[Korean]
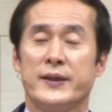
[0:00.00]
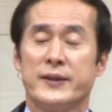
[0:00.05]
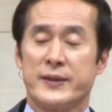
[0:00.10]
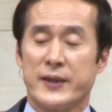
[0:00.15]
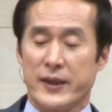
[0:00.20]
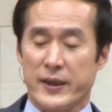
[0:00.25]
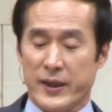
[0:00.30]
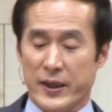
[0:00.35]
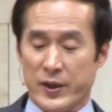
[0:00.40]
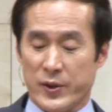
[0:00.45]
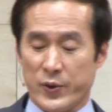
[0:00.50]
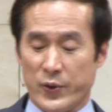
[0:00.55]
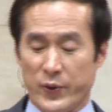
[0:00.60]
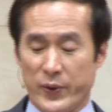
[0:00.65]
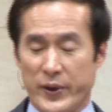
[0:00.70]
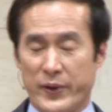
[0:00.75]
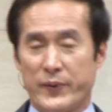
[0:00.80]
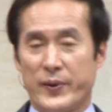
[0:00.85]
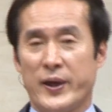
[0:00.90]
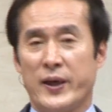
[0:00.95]
이 세계
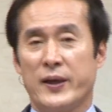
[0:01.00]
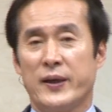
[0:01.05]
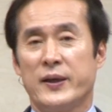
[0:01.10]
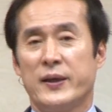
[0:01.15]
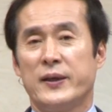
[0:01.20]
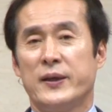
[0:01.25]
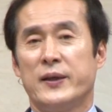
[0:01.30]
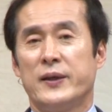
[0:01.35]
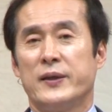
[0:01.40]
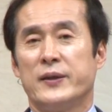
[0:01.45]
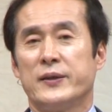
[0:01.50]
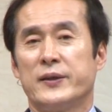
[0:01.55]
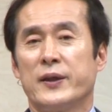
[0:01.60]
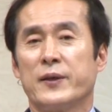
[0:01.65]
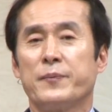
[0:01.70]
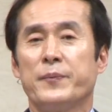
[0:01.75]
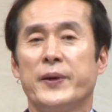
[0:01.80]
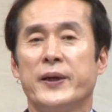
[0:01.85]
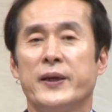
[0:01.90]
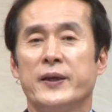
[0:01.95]
교회와
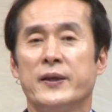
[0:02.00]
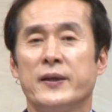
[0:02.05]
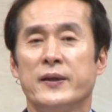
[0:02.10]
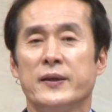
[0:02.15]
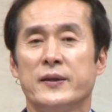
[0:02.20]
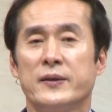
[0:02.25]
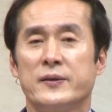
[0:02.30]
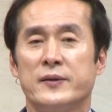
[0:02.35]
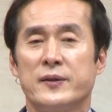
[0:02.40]
특별히